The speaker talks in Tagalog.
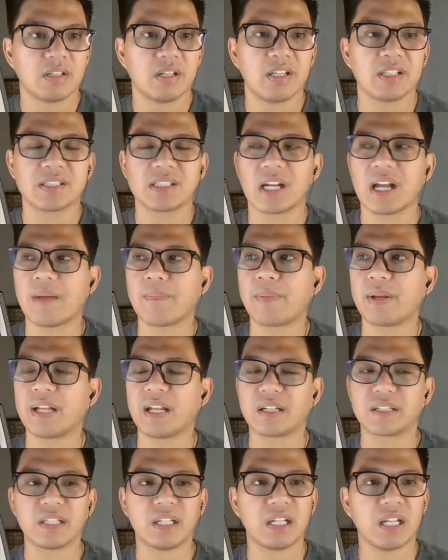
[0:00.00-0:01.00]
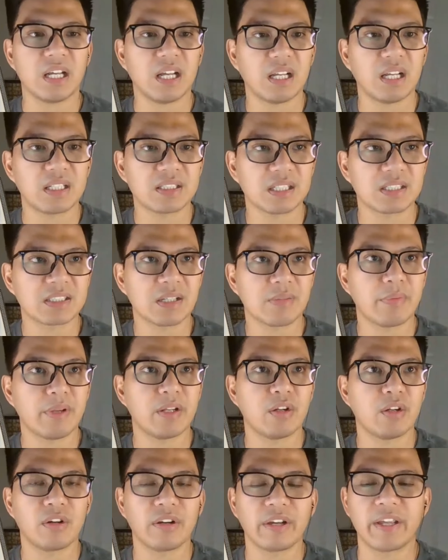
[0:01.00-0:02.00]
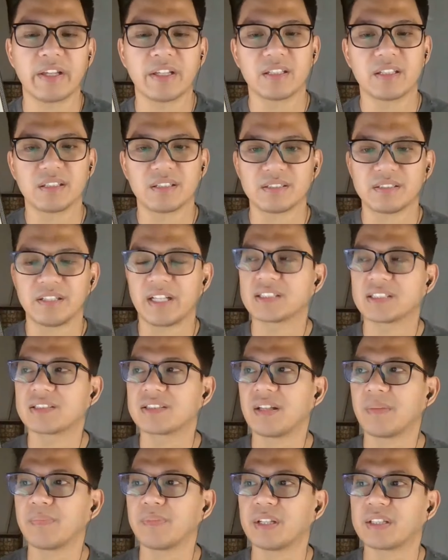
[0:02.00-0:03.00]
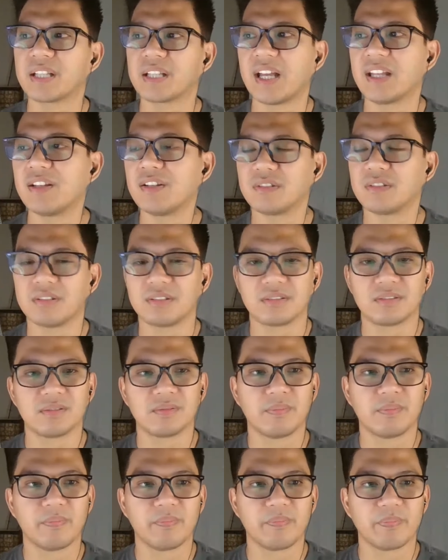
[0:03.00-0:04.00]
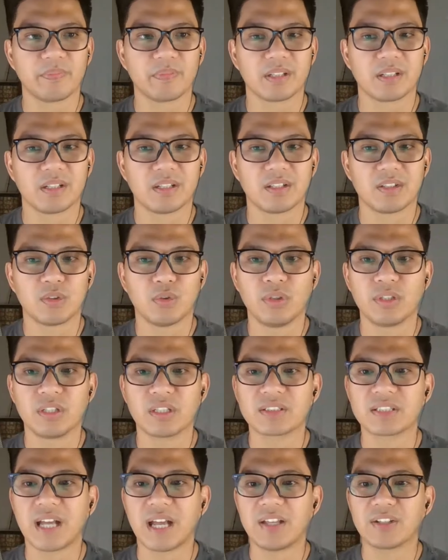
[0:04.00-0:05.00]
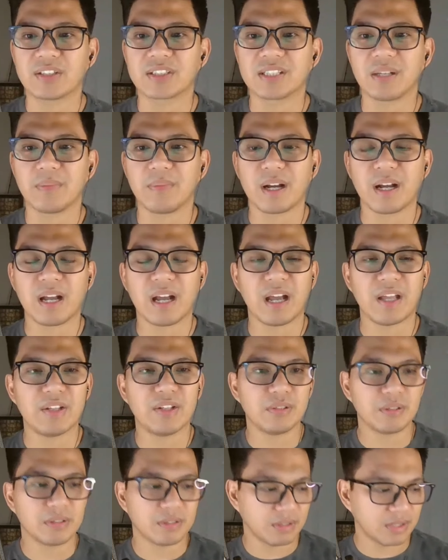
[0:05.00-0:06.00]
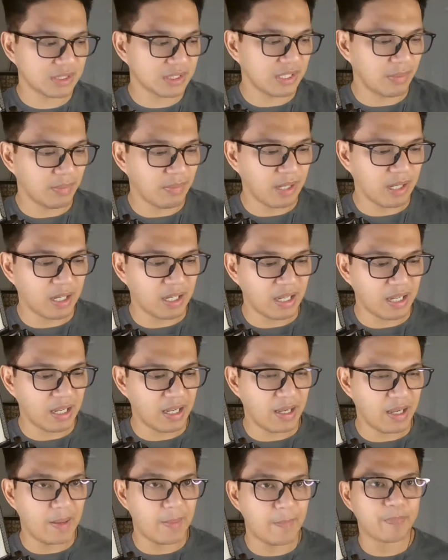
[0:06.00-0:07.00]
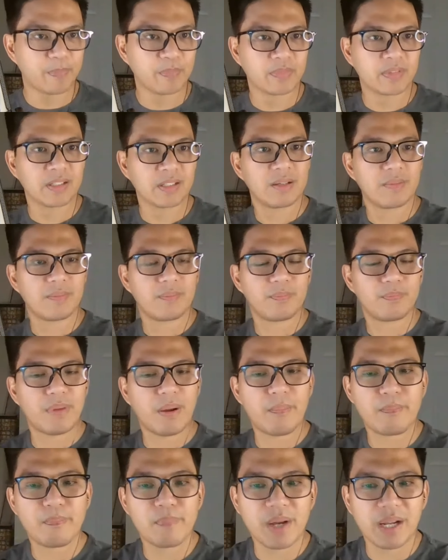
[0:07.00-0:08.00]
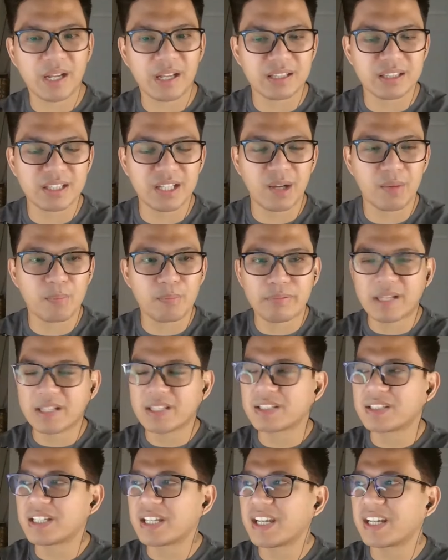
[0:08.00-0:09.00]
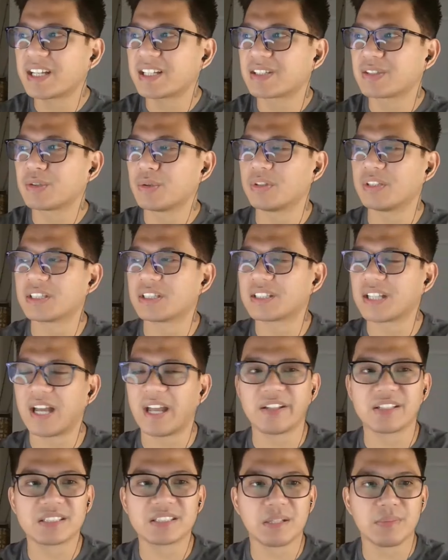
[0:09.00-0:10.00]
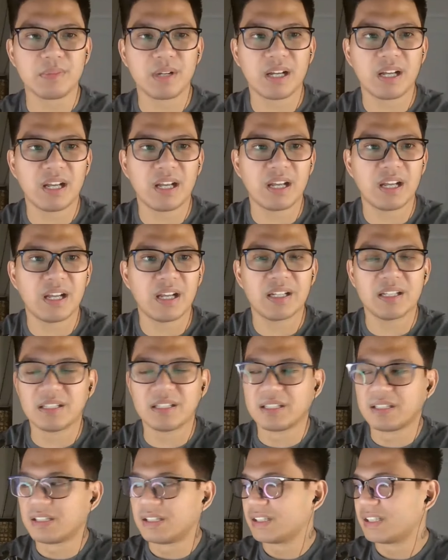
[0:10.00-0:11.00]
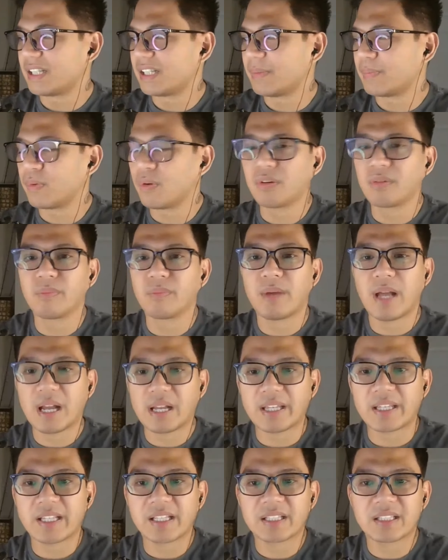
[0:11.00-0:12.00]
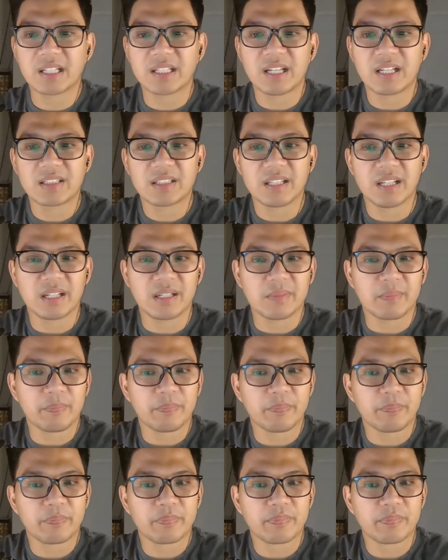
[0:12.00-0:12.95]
eh saka pa lang nila sasabihin, okay, next step na tayo. Doon na tayo sa mga ano, sa mga pampagandang project, doon na tayo sa mga tipong makikita natin